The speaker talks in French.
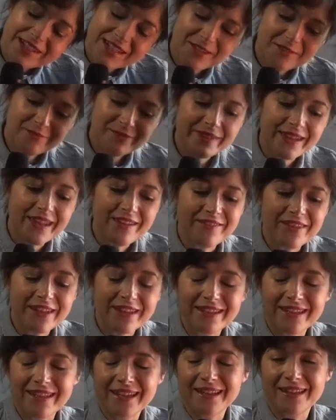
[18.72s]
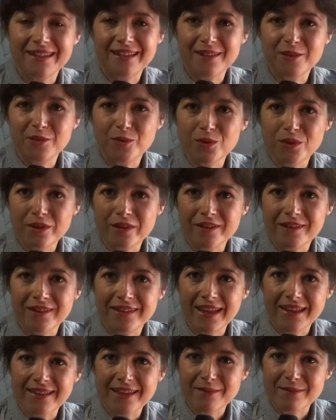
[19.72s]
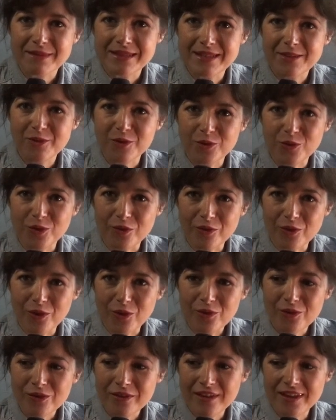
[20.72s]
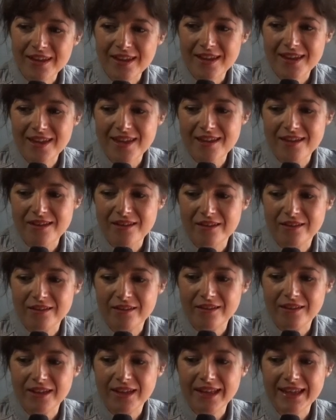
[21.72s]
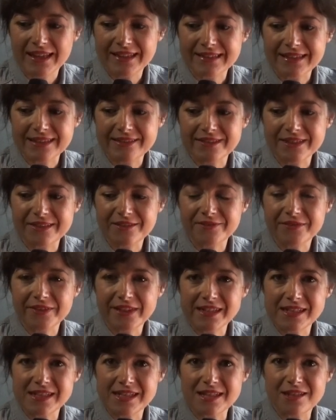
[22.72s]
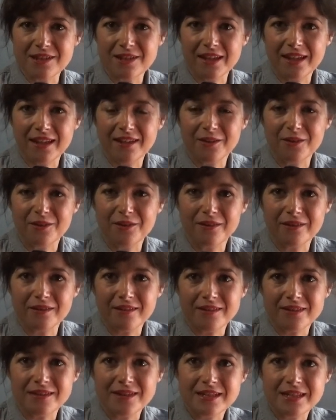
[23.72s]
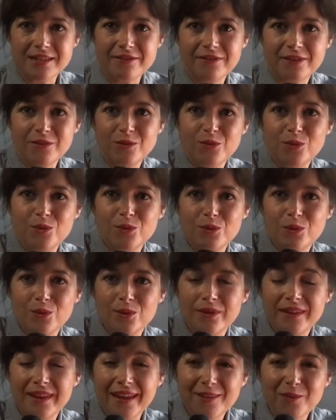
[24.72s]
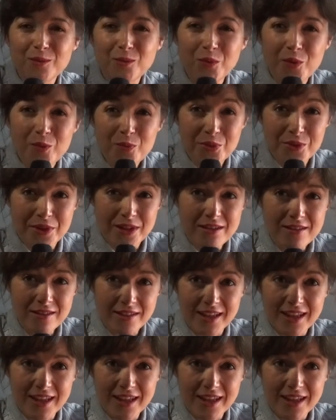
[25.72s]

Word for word: J'ai commencé à faire des, cours euh, d'art dramatique au cours Florent et, euh, très vite en fait j'ai euh, fait du théâtre contemporain.